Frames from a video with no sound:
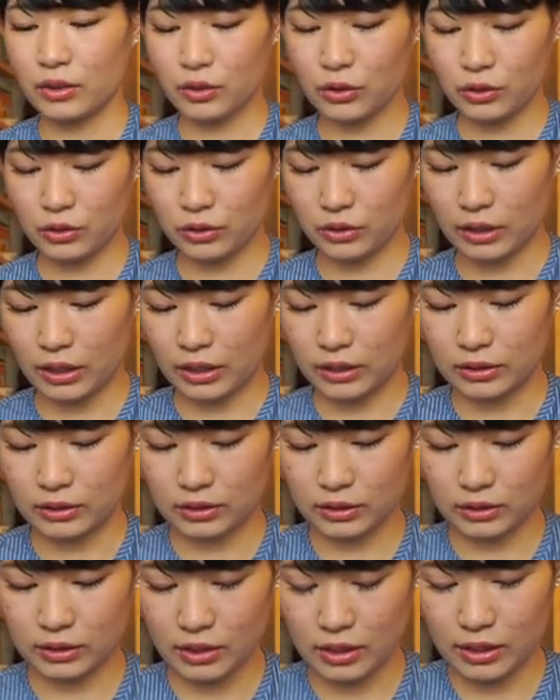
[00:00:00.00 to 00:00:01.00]
という感
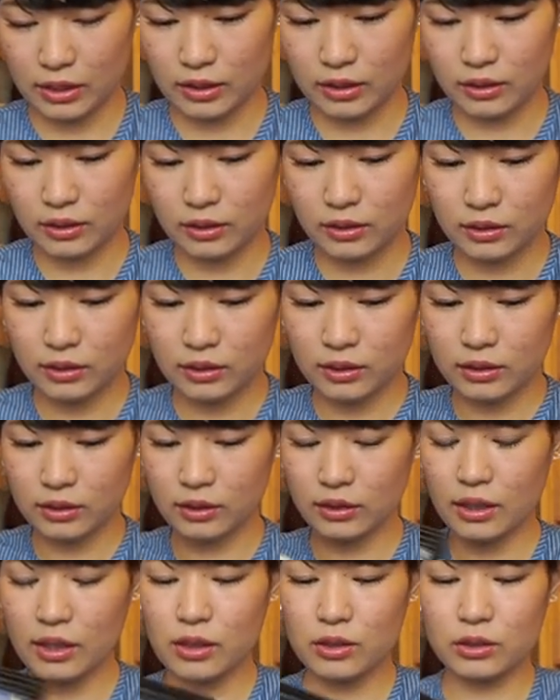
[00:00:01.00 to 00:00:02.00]
じで
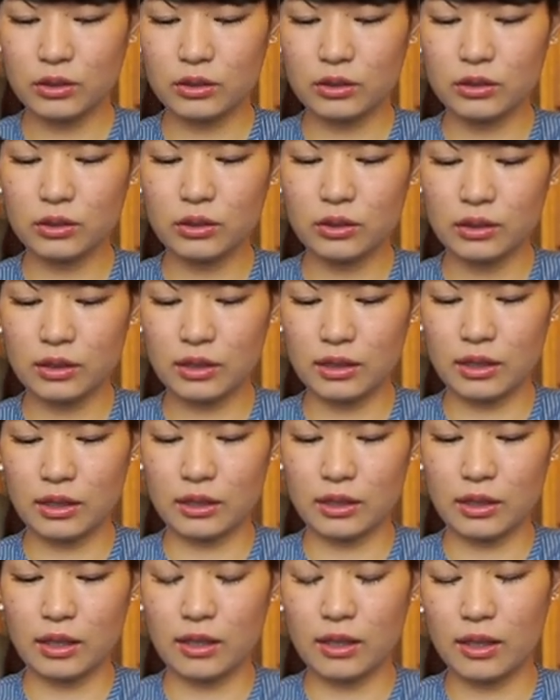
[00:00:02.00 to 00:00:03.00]
で袋に入
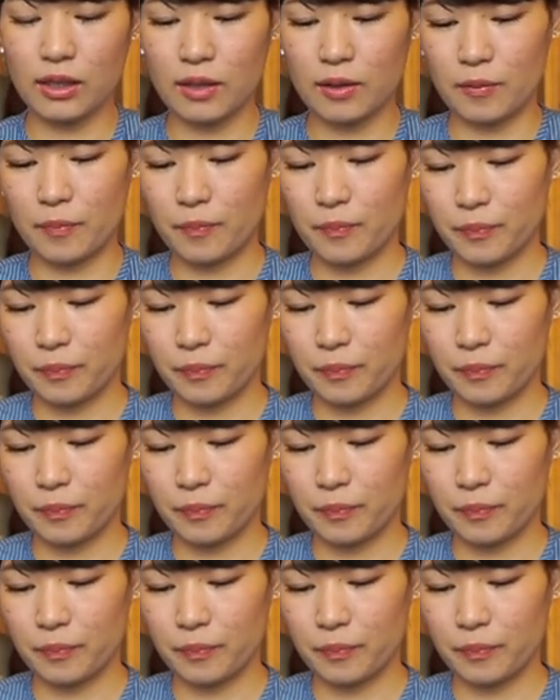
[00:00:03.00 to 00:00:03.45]
れたら